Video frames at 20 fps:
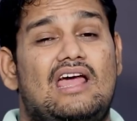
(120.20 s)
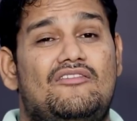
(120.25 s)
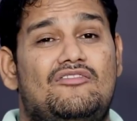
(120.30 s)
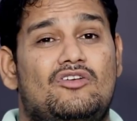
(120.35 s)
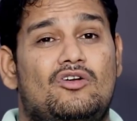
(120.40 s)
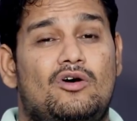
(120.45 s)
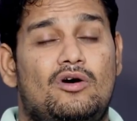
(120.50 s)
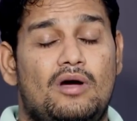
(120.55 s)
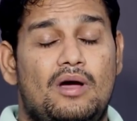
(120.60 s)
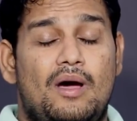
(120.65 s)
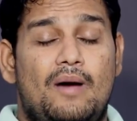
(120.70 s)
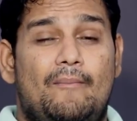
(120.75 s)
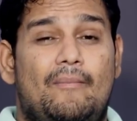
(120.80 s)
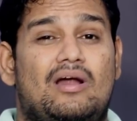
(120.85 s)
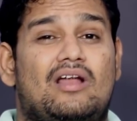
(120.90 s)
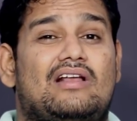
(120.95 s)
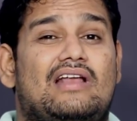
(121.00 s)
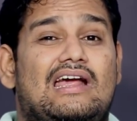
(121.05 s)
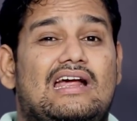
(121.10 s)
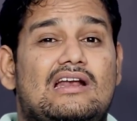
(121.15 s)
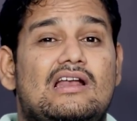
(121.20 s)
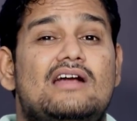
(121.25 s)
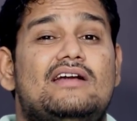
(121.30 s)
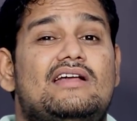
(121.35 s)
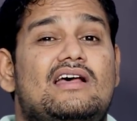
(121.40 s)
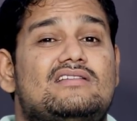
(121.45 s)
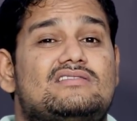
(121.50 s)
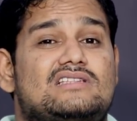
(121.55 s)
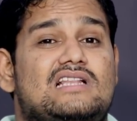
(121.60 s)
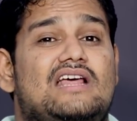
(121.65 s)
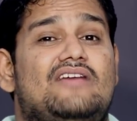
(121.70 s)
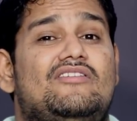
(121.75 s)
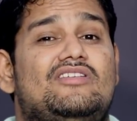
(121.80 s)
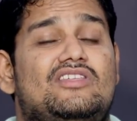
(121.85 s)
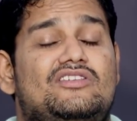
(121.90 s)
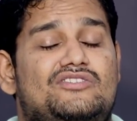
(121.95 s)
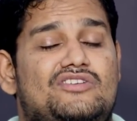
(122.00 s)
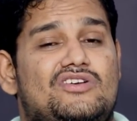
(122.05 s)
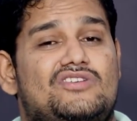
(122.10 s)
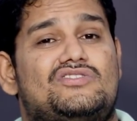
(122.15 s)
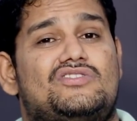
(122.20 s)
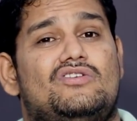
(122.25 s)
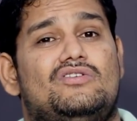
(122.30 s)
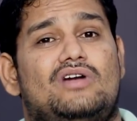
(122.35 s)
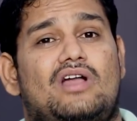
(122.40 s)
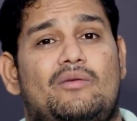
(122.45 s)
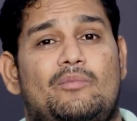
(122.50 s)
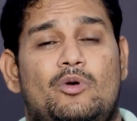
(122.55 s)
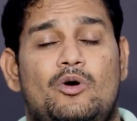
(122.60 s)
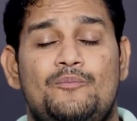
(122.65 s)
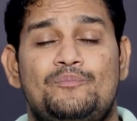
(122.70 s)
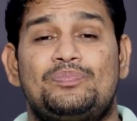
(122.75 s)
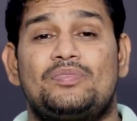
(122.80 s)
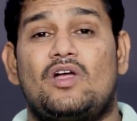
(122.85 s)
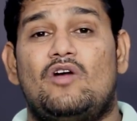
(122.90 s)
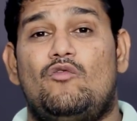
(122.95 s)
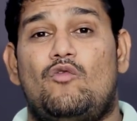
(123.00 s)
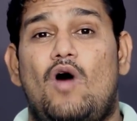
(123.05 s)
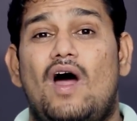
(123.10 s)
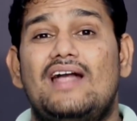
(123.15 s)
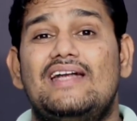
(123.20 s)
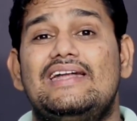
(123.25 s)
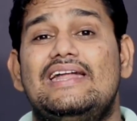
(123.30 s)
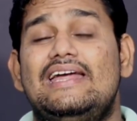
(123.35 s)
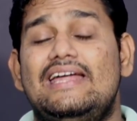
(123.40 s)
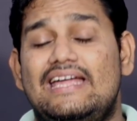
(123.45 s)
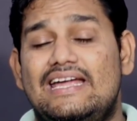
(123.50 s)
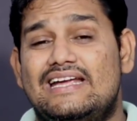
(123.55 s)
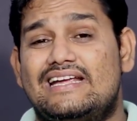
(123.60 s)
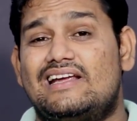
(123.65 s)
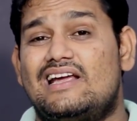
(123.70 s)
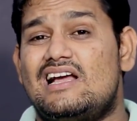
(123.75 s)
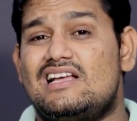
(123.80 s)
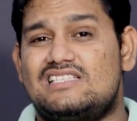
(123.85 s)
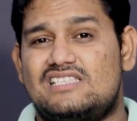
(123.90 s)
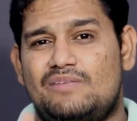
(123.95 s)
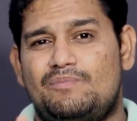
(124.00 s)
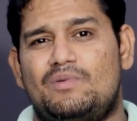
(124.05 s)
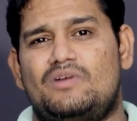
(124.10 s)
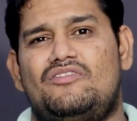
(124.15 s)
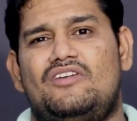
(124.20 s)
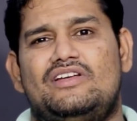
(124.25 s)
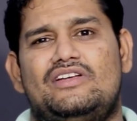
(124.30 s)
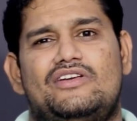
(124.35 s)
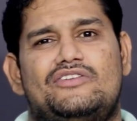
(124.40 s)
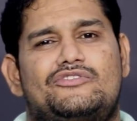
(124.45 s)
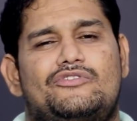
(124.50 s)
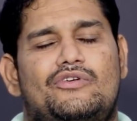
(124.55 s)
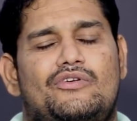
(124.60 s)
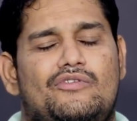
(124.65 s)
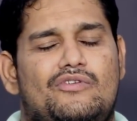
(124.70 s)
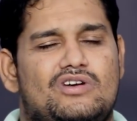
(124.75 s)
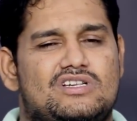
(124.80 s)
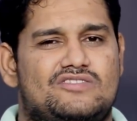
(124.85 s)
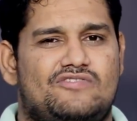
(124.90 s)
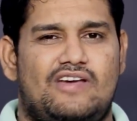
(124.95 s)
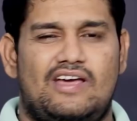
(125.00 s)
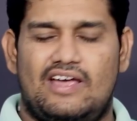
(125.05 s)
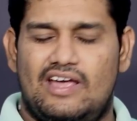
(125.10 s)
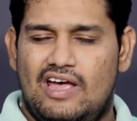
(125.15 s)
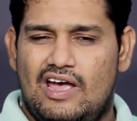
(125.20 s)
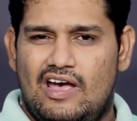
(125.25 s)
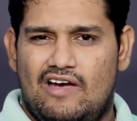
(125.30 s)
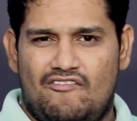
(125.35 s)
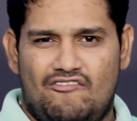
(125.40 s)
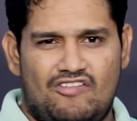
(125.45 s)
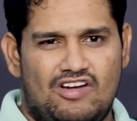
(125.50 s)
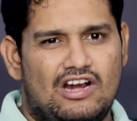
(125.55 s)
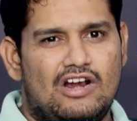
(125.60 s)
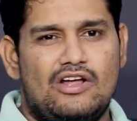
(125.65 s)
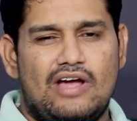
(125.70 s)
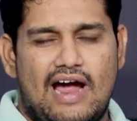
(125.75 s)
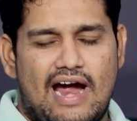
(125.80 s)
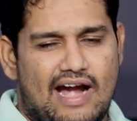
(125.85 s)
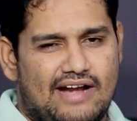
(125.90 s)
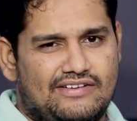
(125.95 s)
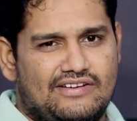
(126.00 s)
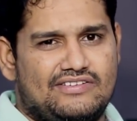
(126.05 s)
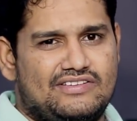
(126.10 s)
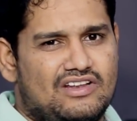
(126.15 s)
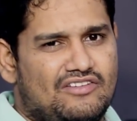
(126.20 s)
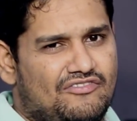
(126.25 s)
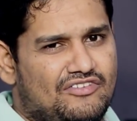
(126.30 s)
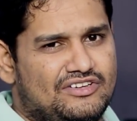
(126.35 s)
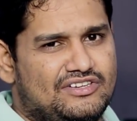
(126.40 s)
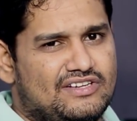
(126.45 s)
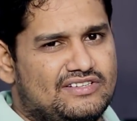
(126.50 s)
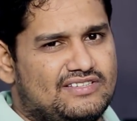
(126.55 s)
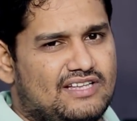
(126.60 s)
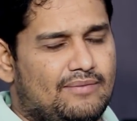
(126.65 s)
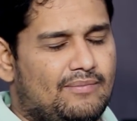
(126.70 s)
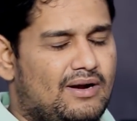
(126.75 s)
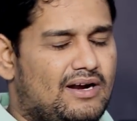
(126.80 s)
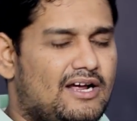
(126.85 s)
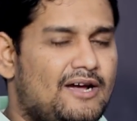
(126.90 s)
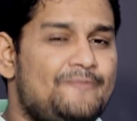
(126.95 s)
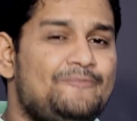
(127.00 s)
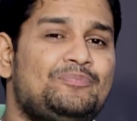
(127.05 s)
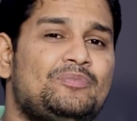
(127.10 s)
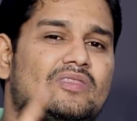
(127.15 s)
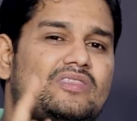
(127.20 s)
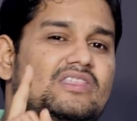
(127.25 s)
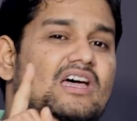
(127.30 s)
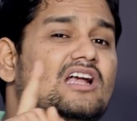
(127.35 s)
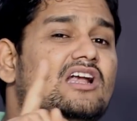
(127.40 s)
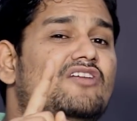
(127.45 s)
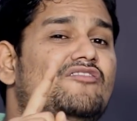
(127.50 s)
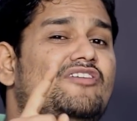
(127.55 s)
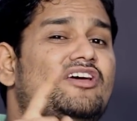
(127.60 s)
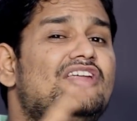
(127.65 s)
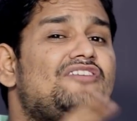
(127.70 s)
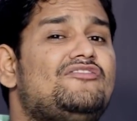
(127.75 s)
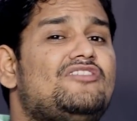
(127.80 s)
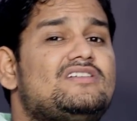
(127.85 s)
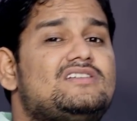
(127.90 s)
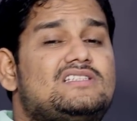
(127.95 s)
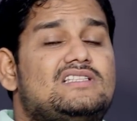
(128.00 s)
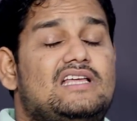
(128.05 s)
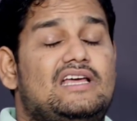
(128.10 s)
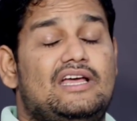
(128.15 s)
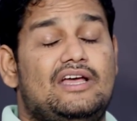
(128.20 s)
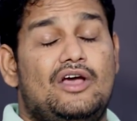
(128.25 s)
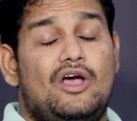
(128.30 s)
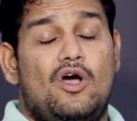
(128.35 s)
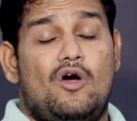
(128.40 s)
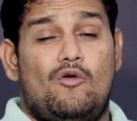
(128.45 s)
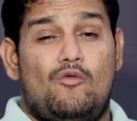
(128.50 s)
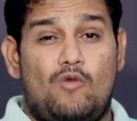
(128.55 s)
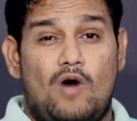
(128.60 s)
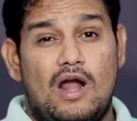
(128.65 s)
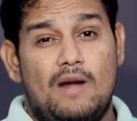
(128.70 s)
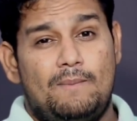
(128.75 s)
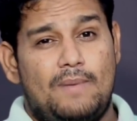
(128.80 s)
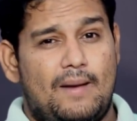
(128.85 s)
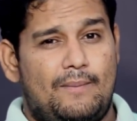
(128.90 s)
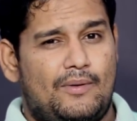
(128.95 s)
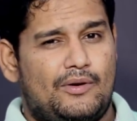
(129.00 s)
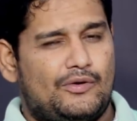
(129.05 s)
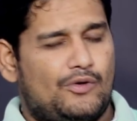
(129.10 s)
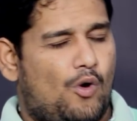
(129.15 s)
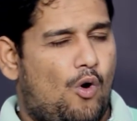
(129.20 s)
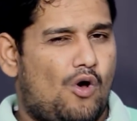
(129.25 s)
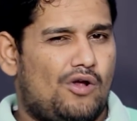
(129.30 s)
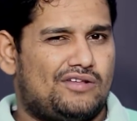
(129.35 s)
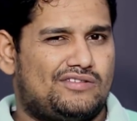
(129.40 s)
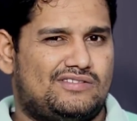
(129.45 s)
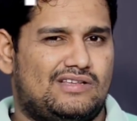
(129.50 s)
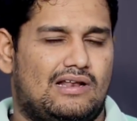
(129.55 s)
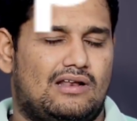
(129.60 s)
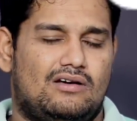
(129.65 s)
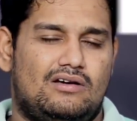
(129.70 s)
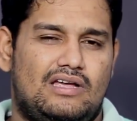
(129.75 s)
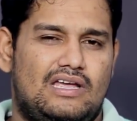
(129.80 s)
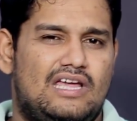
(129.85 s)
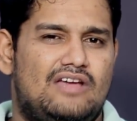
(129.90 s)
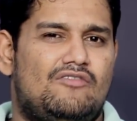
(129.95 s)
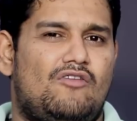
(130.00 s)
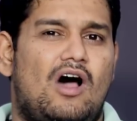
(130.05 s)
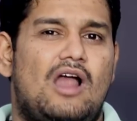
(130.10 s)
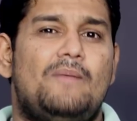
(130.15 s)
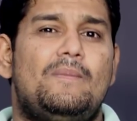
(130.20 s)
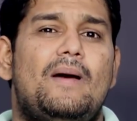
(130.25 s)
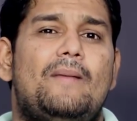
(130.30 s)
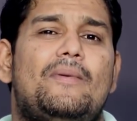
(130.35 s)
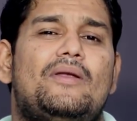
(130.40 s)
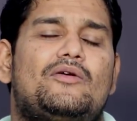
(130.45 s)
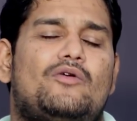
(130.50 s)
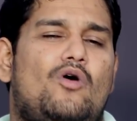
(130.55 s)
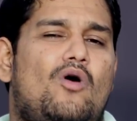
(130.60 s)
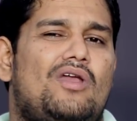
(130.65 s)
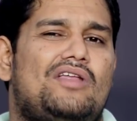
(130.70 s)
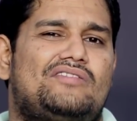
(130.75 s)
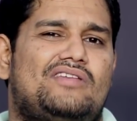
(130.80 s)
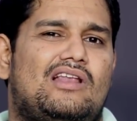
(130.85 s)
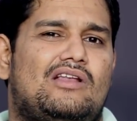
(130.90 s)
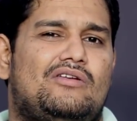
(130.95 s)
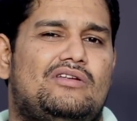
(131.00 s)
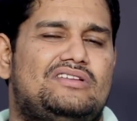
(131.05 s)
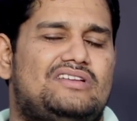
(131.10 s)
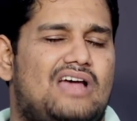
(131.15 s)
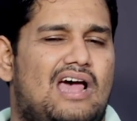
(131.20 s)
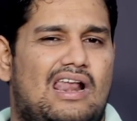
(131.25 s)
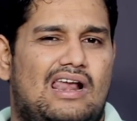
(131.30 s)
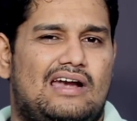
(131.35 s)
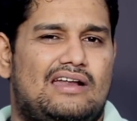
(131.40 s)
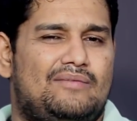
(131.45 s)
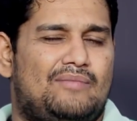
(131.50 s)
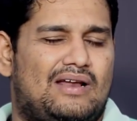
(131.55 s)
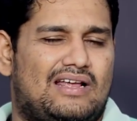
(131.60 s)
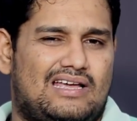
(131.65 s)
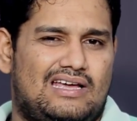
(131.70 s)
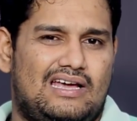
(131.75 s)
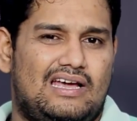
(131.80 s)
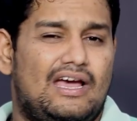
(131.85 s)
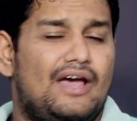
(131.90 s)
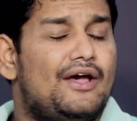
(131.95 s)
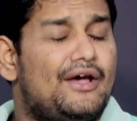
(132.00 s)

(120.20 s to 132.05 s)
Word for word: లైఫ్లో మన రెగ్యులర్ టాస్క్లు ఏవైతే చేస్తూ ఉంటామో వాటిని ఇంకా సింప్లిఫై చేసుకోవడం కోసమే వీళ్ళు యాడ్ చేసిన ఫీచర్స్ అనమాట దాంట్లో వెరీ ఫస్ట్ది వాల్పేపర్ కోరసెల్ ఈ వాల్ పేపర్ కోరసెల్ గురించి ఆల్రెడీ మనకి